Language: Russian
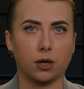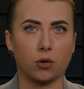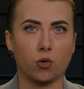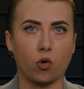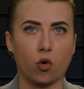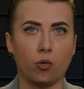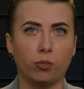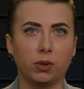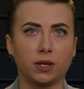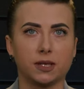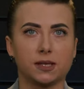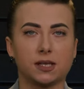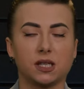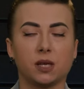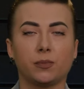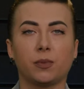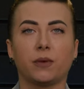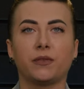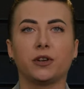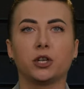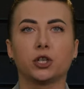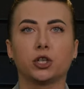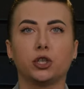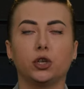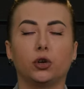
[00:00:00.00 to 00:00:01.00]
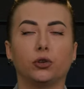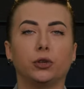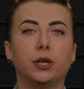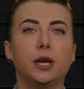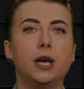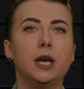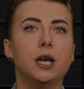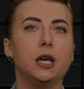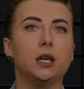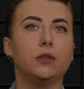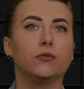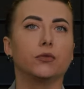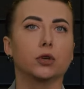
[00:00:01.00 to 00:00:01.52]
области поврежден
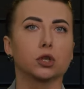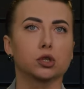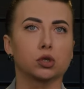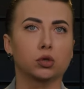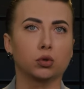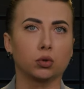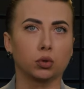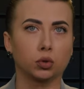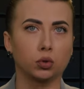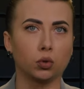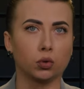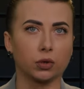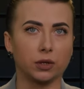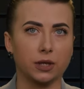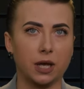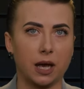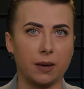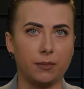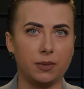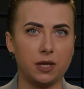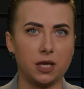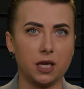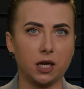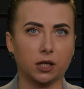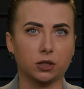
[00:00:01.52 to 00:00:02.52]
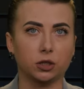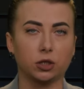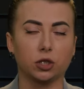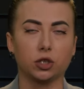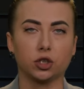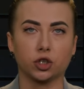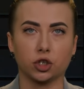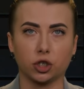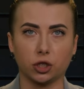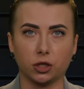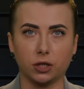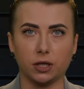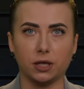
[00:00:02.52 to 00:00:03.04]
инфраструктурный объект,
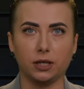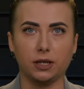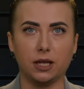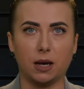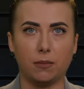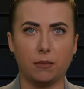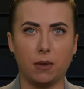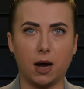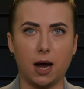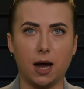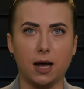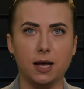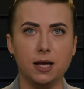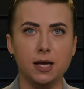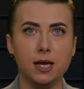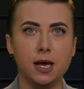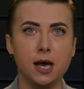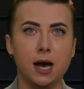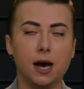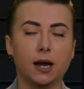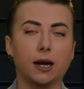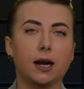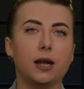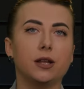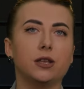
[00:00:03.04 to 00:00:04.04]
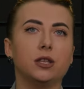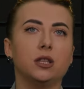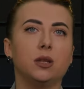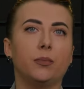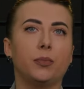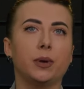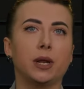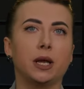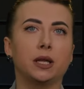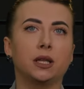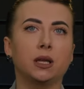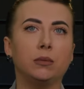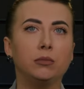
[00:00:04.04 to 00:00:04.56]
жилые дома, ранены
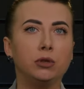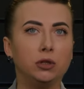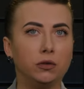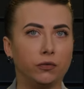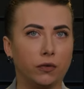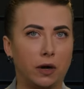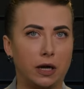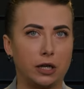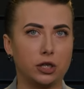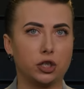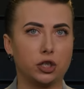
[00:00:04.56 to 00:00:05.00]
при этом два